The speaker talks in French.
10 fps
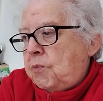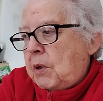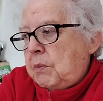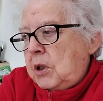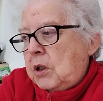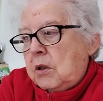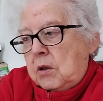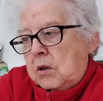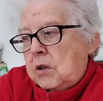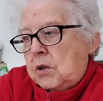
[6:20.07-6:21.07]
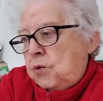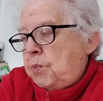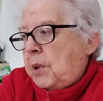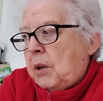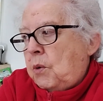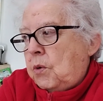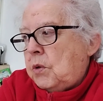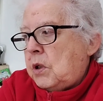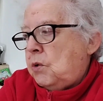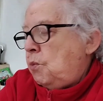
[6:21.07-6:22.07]
Mamie et c'est super, euh,
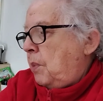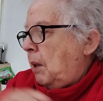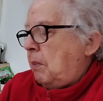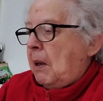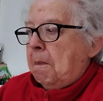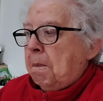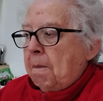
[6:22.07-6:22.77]
c'est super bien.